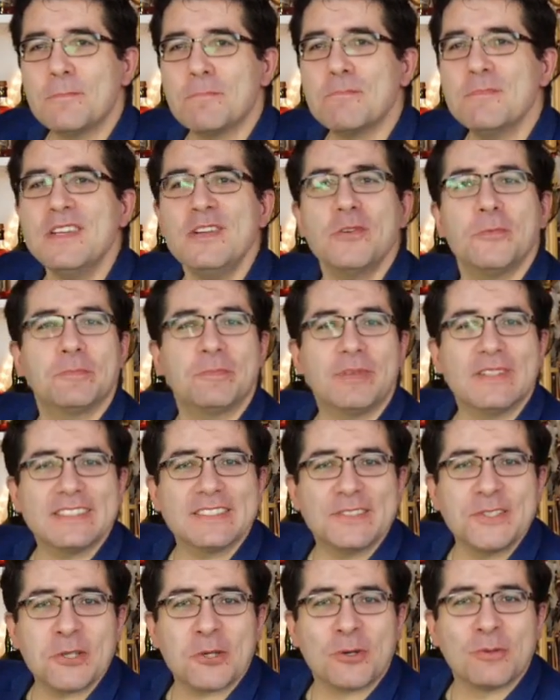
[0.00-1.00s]
mais le
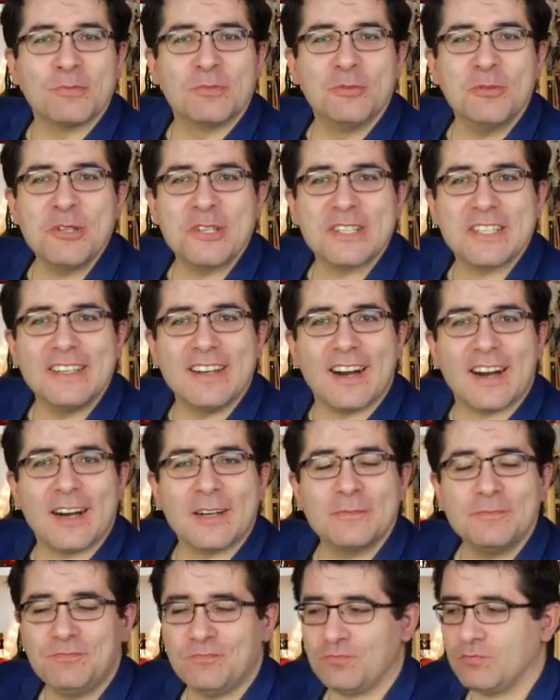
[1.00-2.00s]
plaisir en bouche est
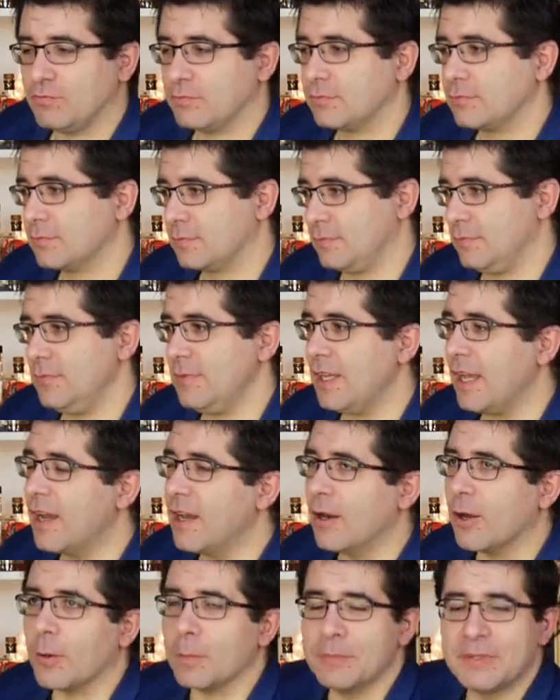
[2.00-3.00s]
là.
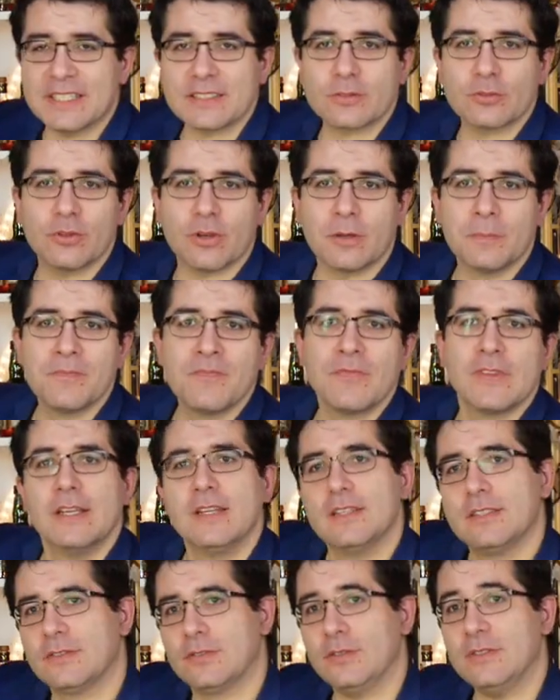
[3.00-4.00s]
Alors bien sûr,
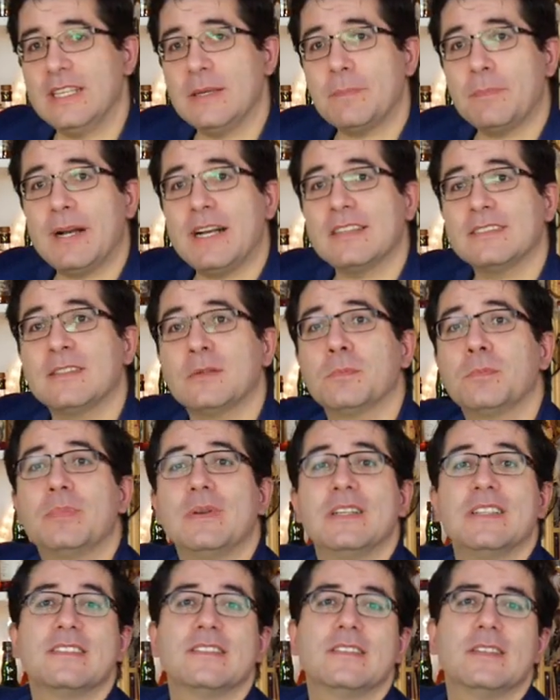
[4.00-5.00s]
ce n'est pas un
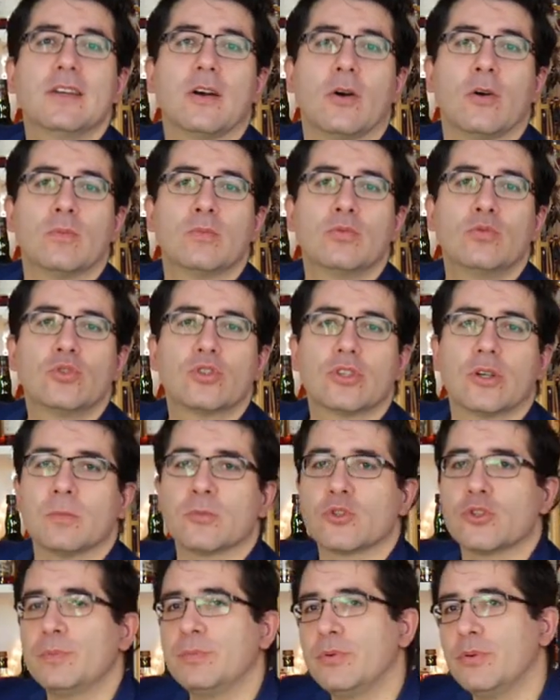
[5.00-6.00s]
plaisir en bouche
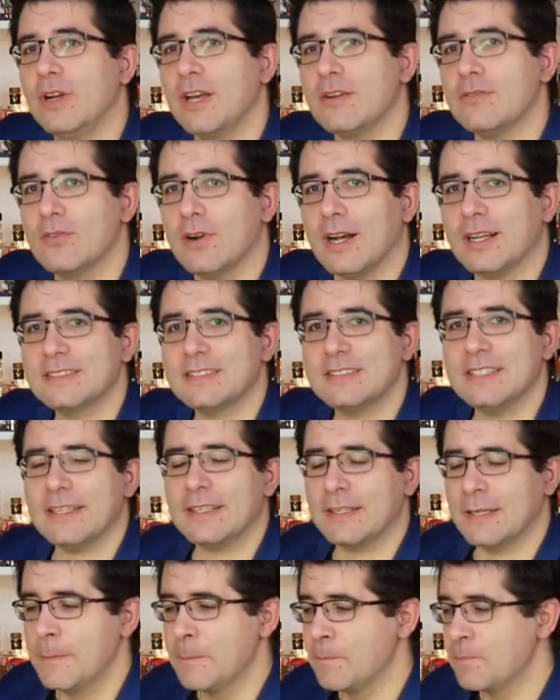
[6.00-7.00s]
comme je peux l'avoir
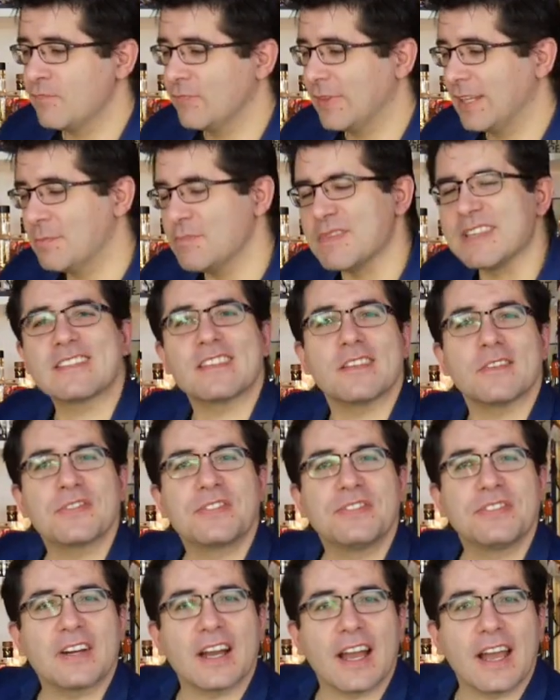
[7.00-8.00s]
sec, mais c'est
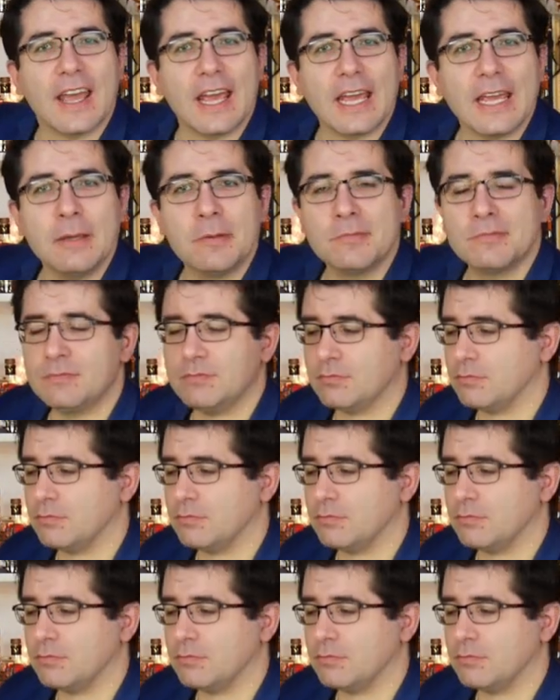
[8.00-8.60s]
frais,